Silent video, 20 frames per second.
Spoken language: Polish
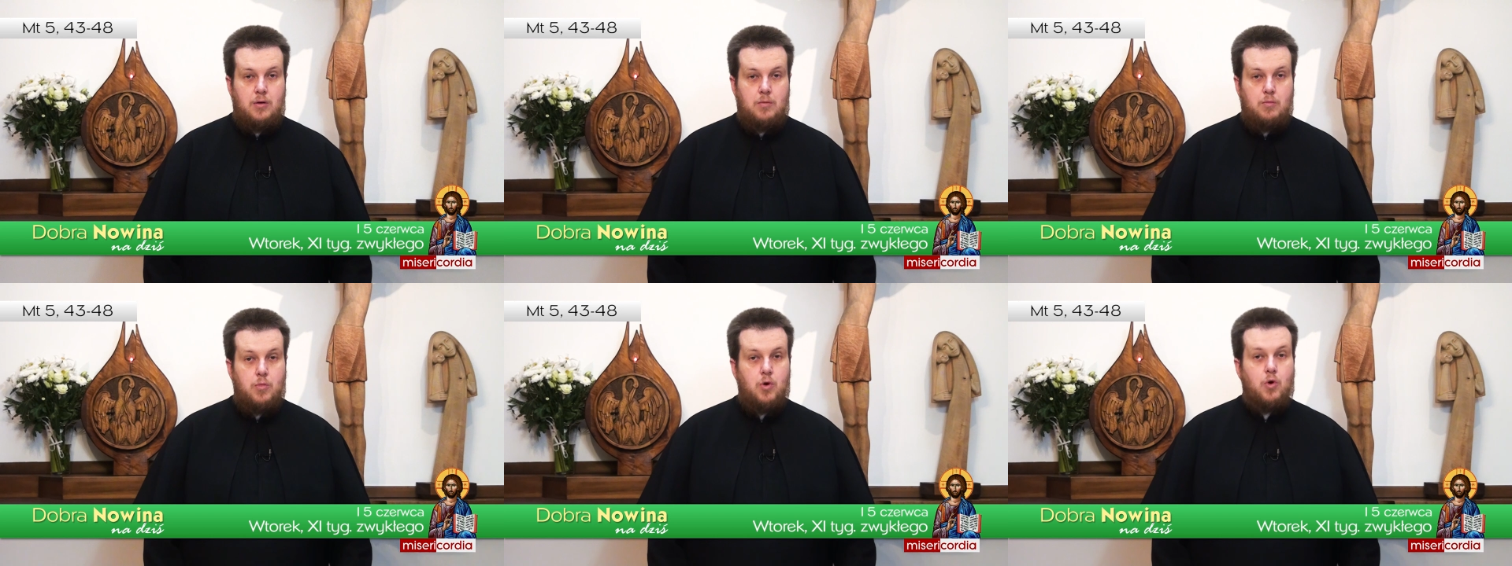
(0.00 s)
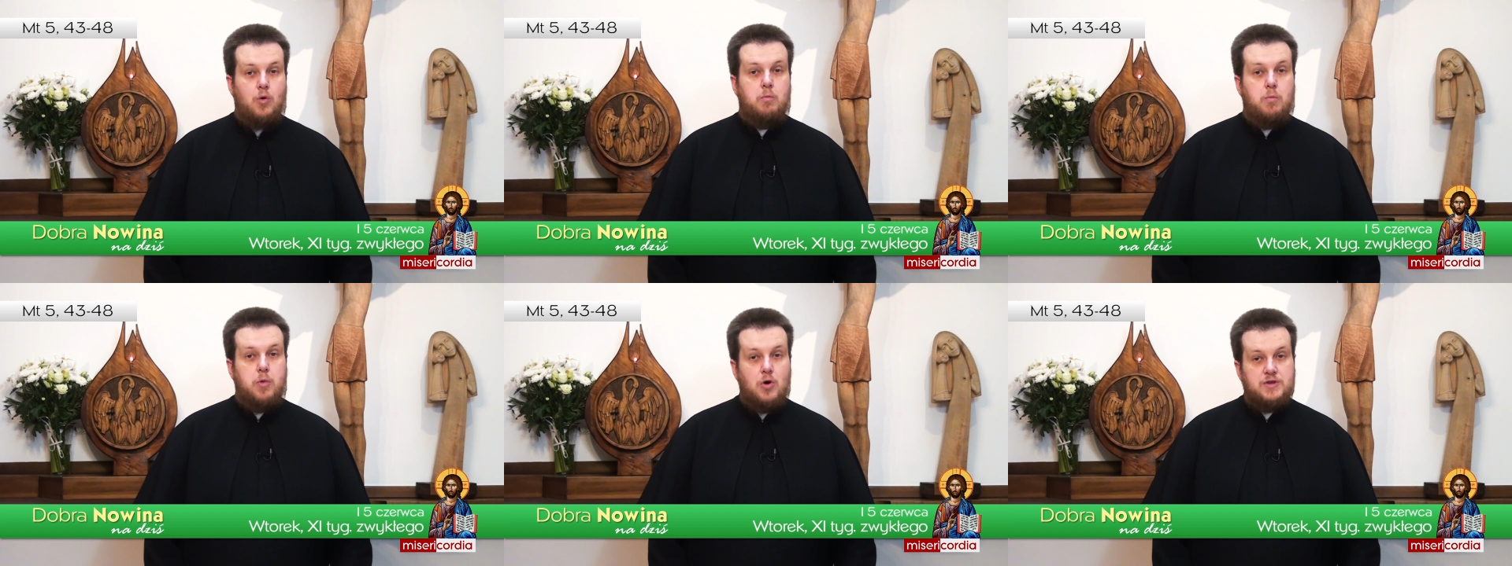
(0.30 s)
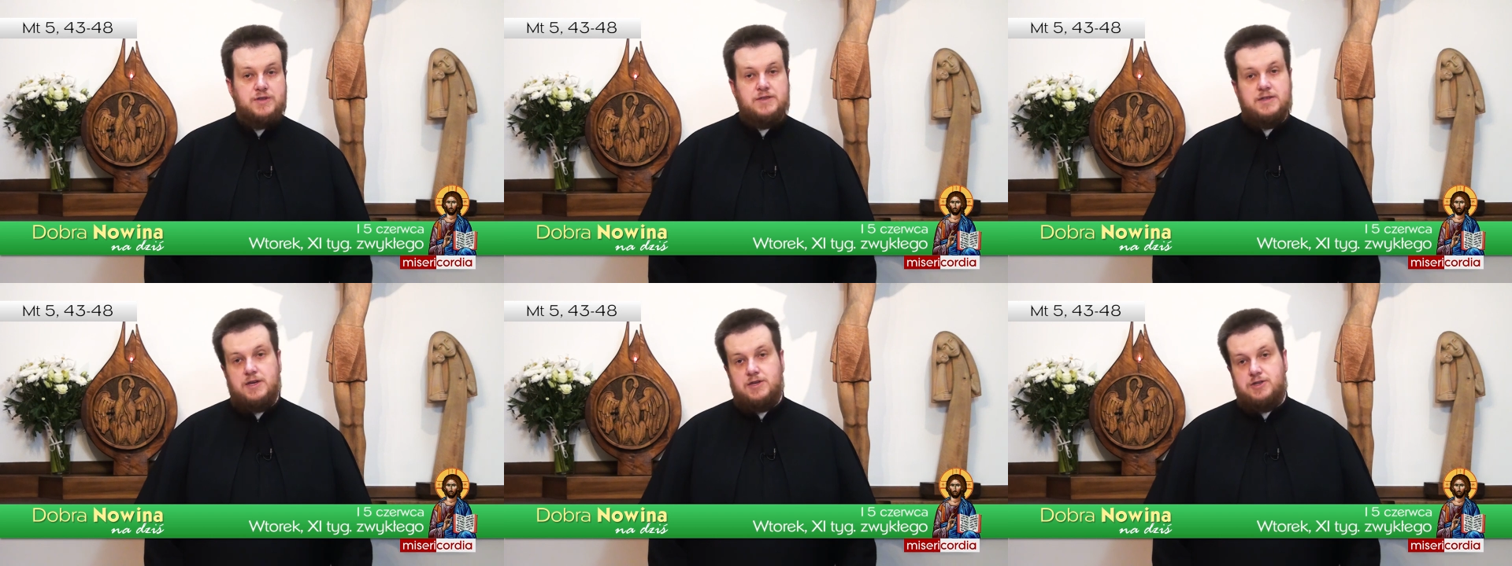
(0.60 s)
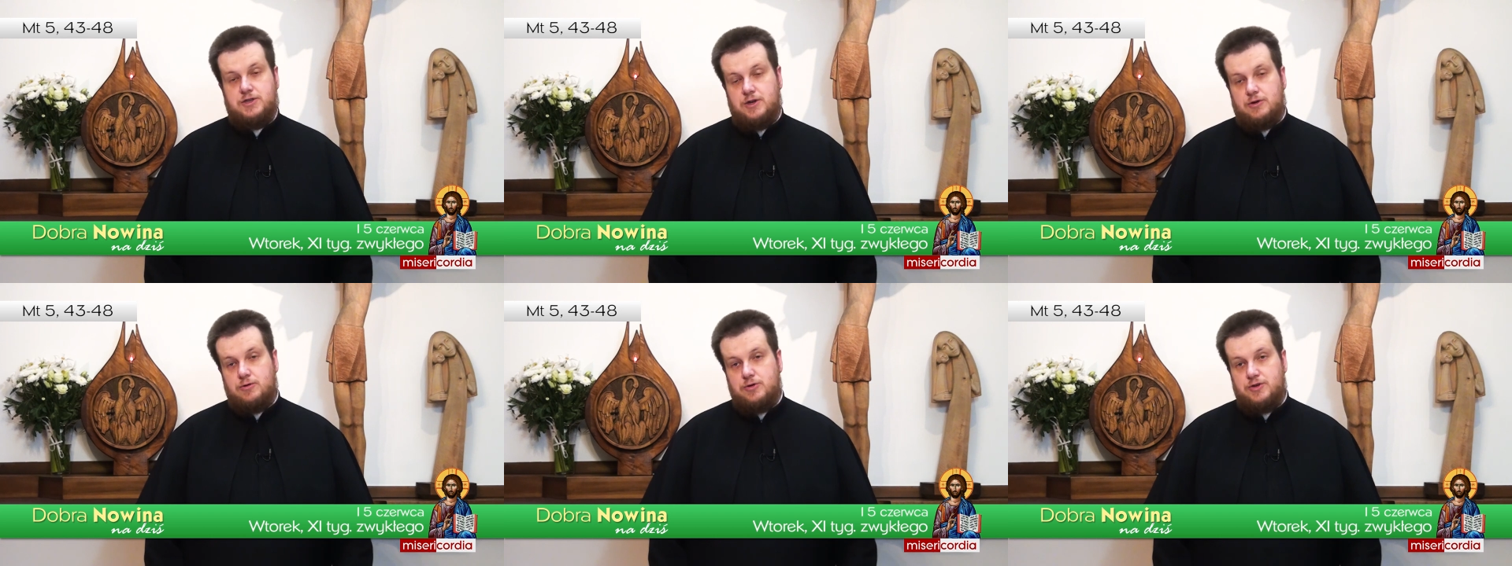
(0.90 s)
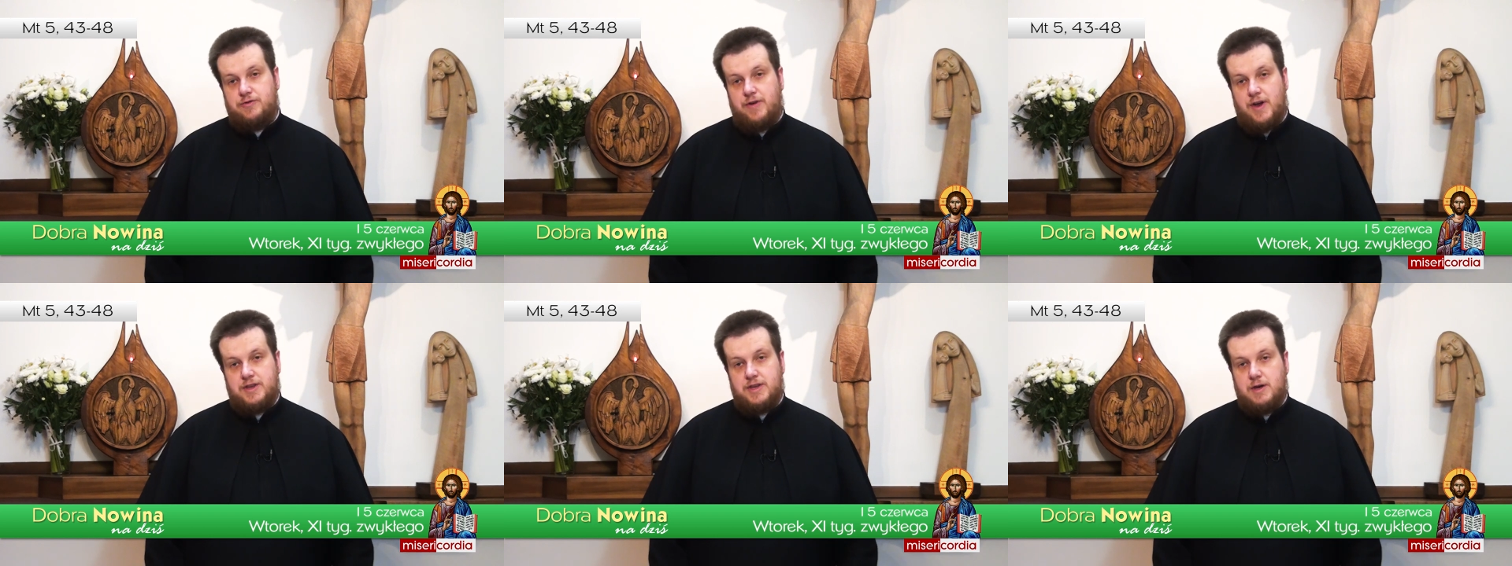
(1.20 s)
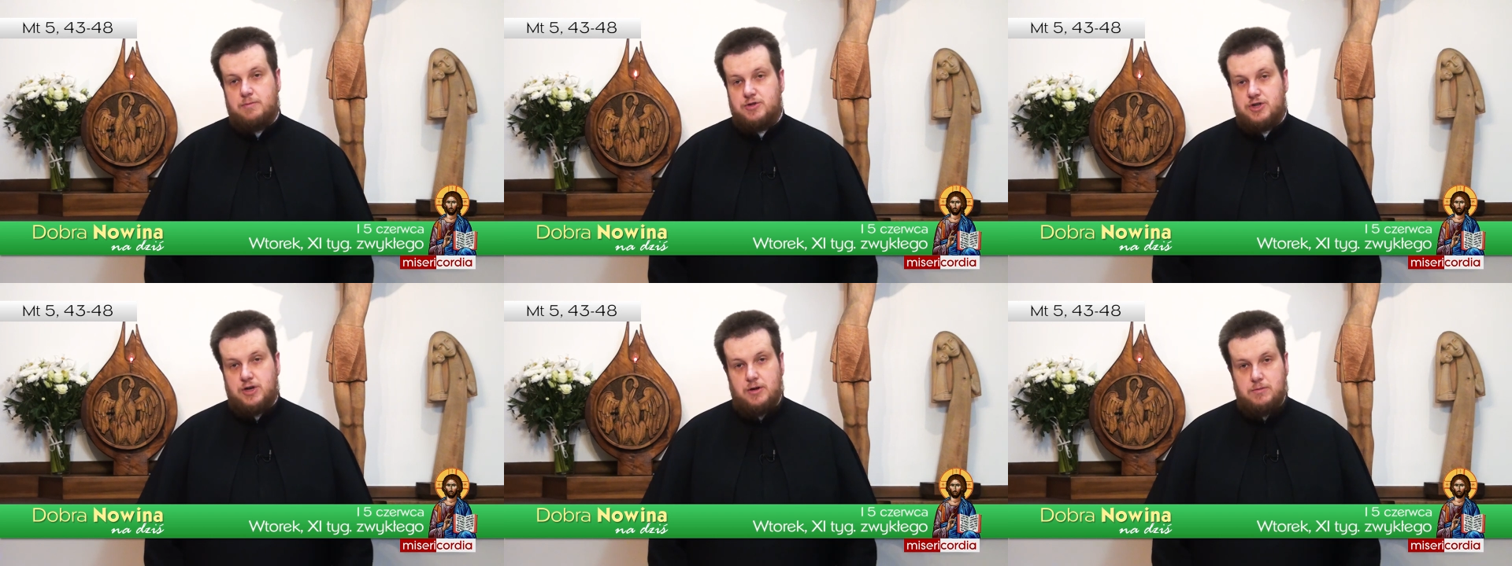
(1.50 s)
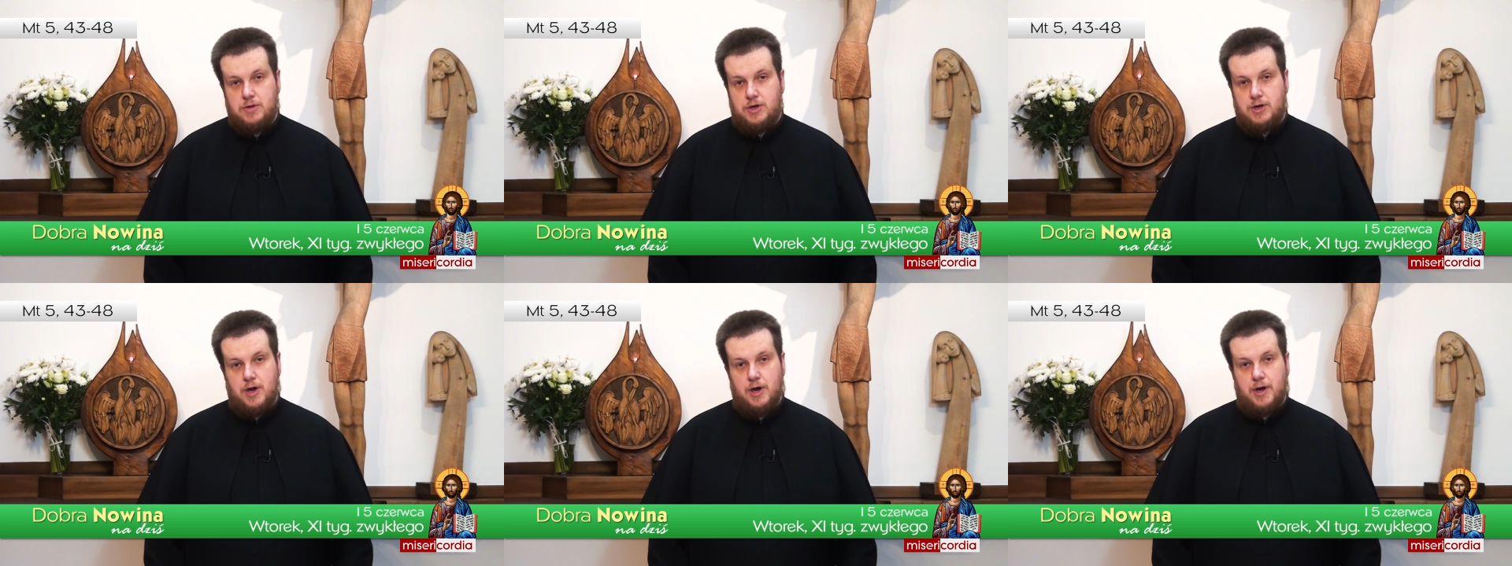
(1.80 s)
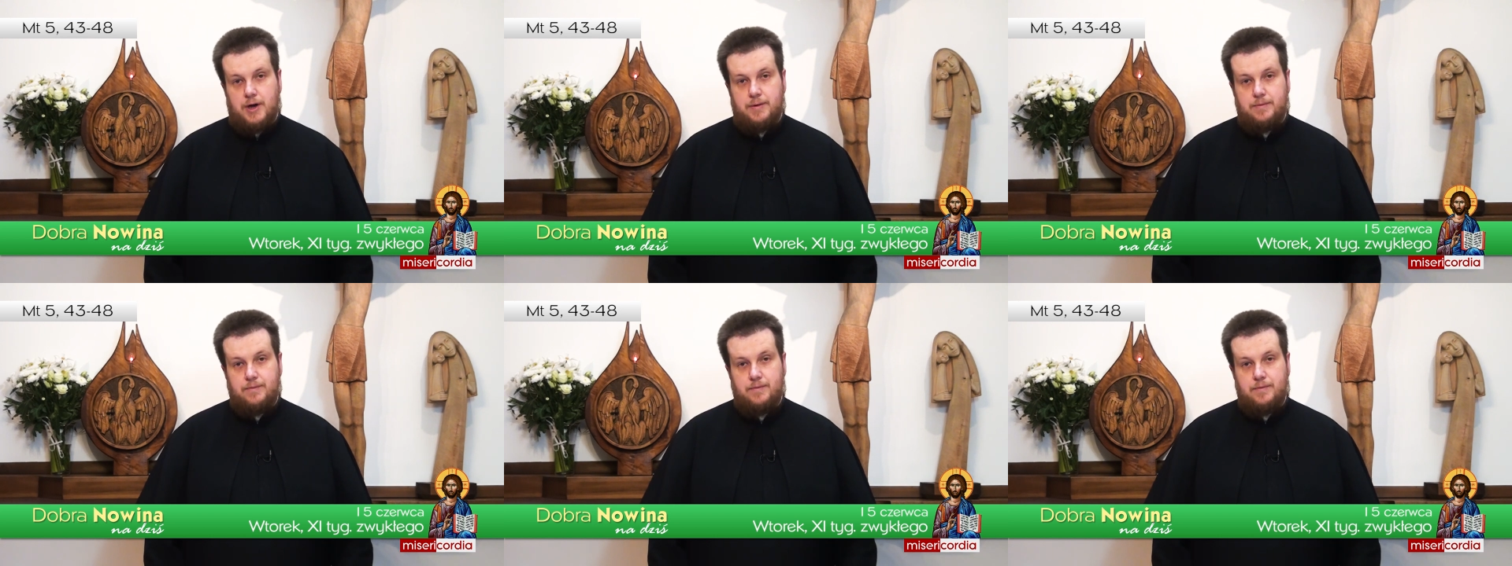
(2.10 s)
bo postać tego świata przemija.